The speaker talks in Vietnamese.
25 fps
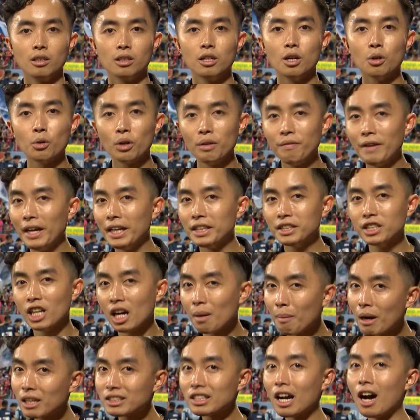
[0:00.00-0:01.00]
Thưa quý vị,
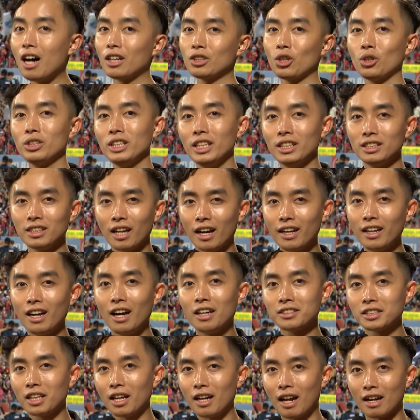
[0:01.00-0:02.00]
chưa bao giờ tôi nhìn thấy
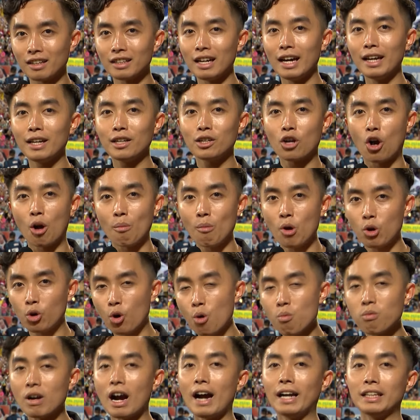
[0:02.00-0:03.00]
ở sân hàng đẫy có một
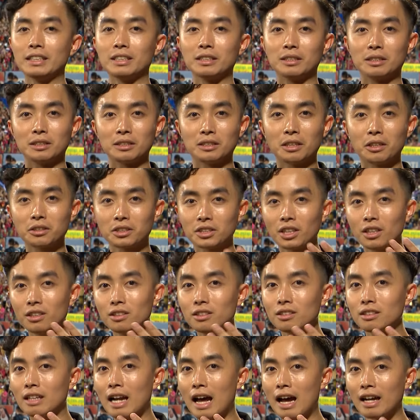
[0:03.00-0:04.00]
khung cảnh thực sự
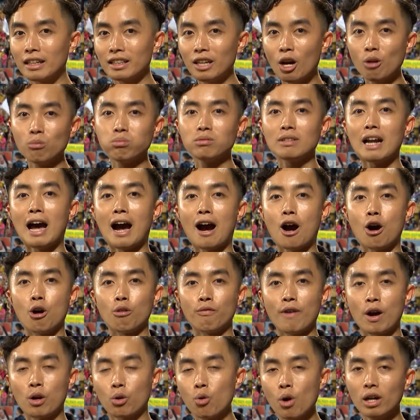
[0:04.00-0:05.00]
là đông đảo
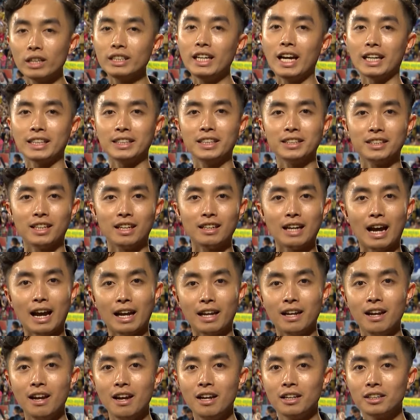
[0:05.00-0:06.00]
và cuồng nhiệt như thế
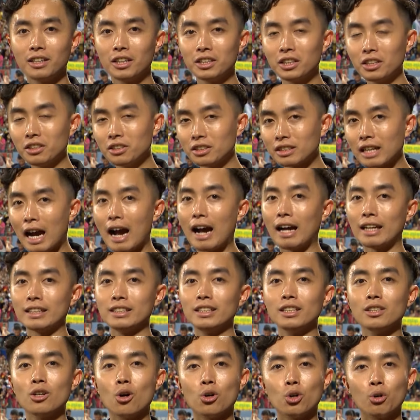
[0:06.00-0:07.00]
này, đến từ cả
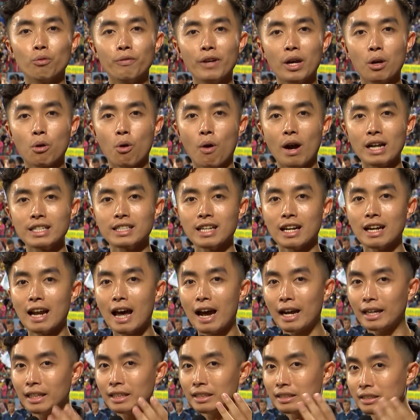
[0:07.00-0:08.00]
những cổ động viên của Hoàng Anh Gia
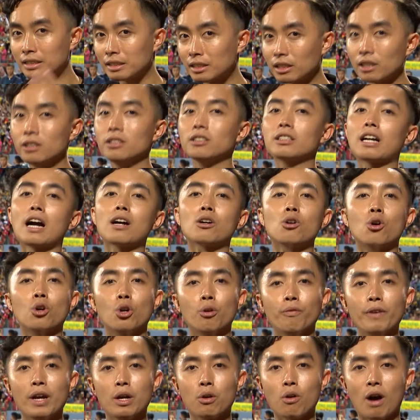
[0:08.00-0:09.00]
Lai, từ các cổ
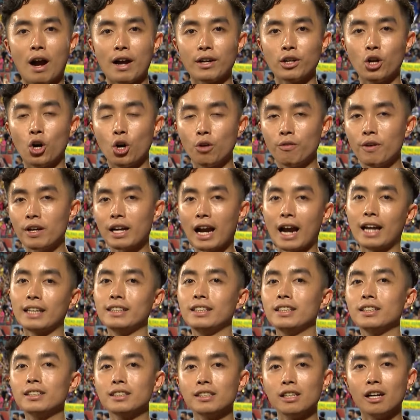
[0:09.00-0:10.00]
động viên của Hà Nội và cả
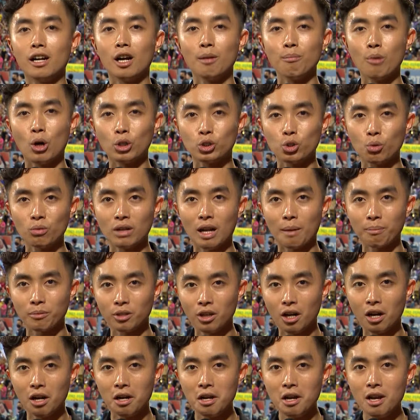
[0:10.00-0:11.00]
những người hâm mộ trung lập
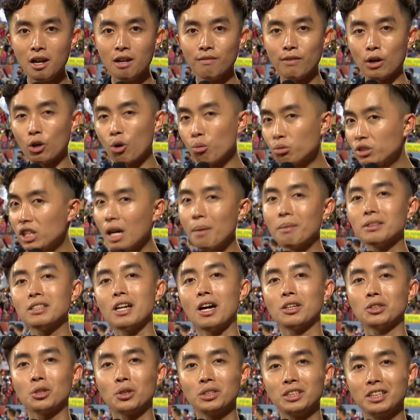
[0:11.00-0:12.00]
nữa. Và cũng chưa bao
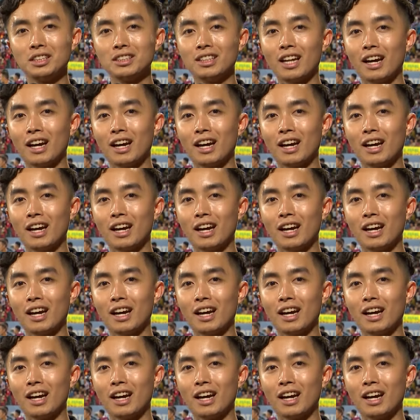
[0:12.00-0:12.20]
giờ tôi nhìn